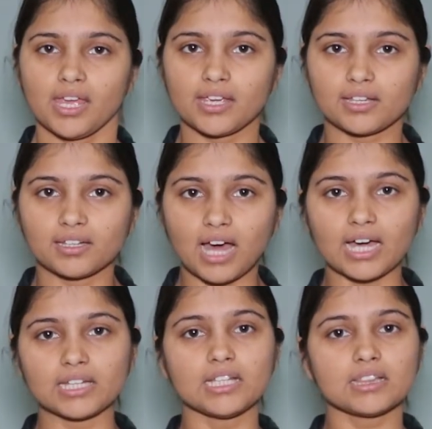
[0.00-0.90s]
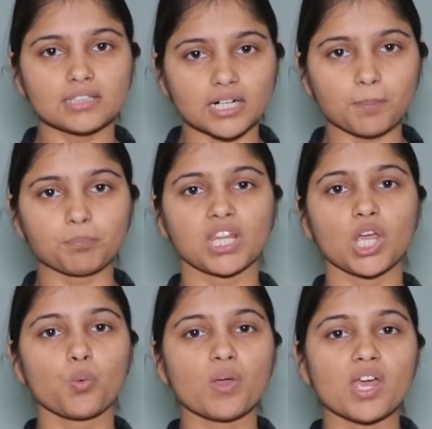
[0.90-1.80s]
एक नारी तड़पते
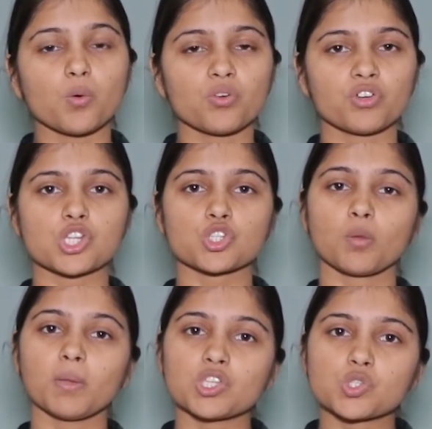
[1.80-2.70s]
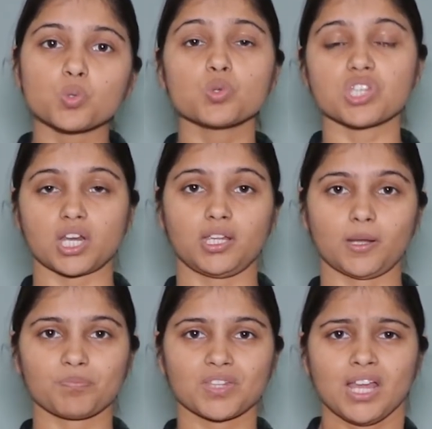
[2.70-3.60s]
हुए उन रिश्तों में जूझ रही है
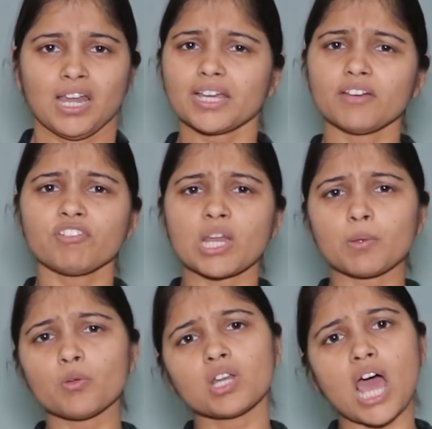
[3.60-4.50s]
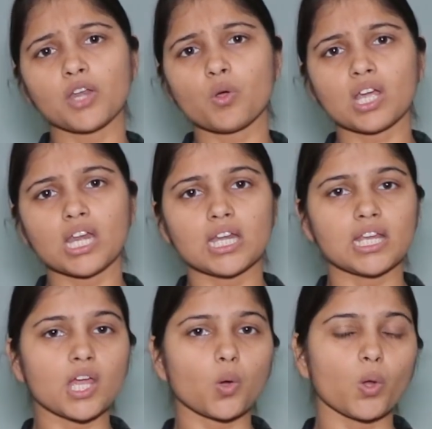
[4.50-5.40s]
लेकिन फिर भी उन नारियों के
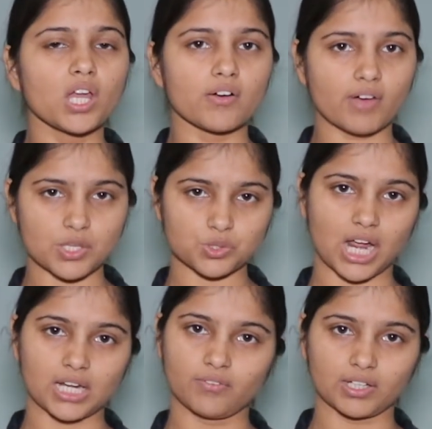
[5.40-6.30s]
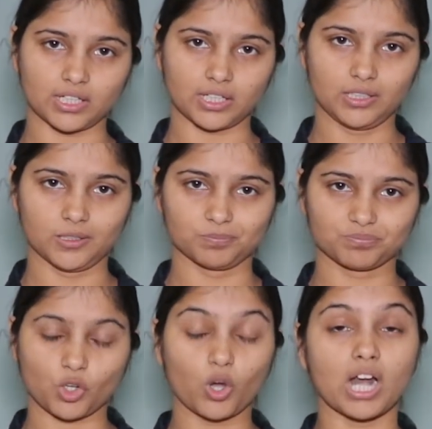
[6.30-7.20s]
लिए कोई आवाज़ उठाने वाला नहीं है
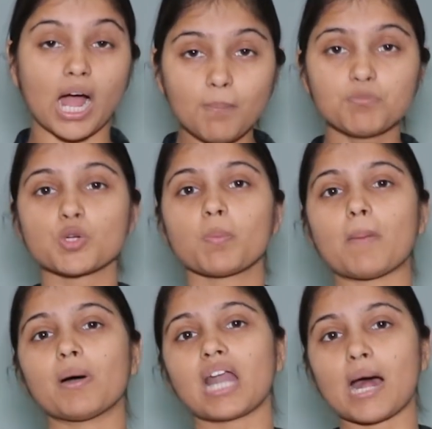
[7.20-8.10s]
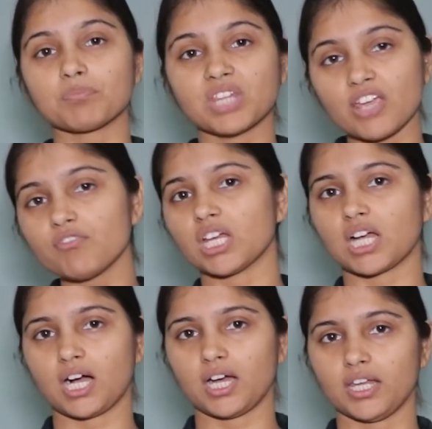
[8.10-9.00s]
और अब जो बाबा रामदेव ने
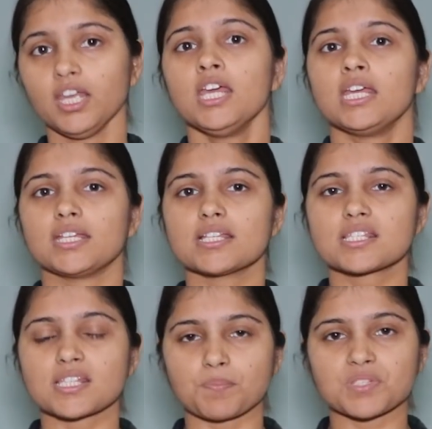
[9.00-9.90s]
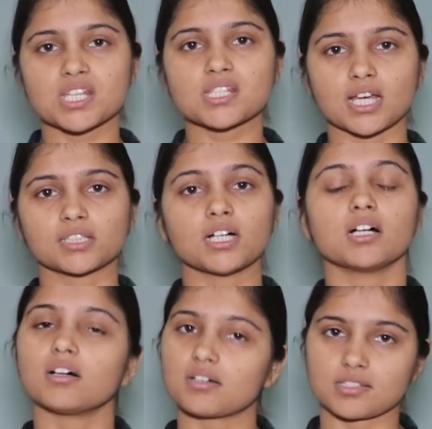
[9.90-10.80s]
कहा है ये सबसे ज़्यादा
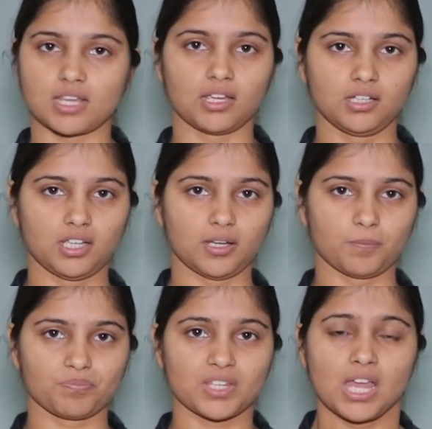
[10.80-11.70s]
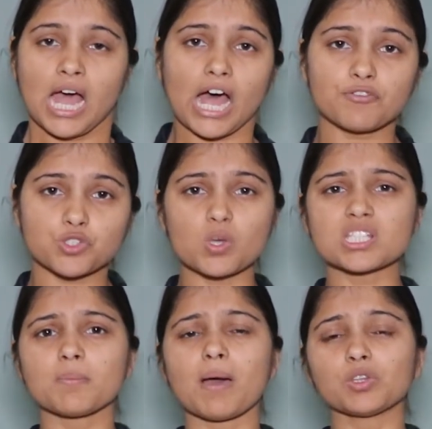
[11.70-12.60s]
असहनीय है अफसोस
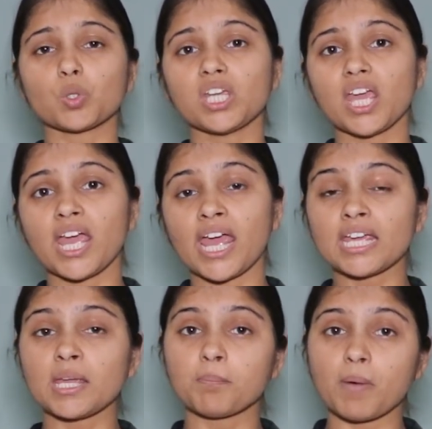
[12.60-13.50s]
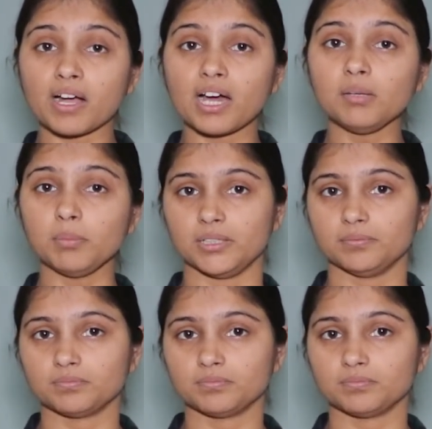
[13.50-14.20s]
की बात तो ये है कि बगल में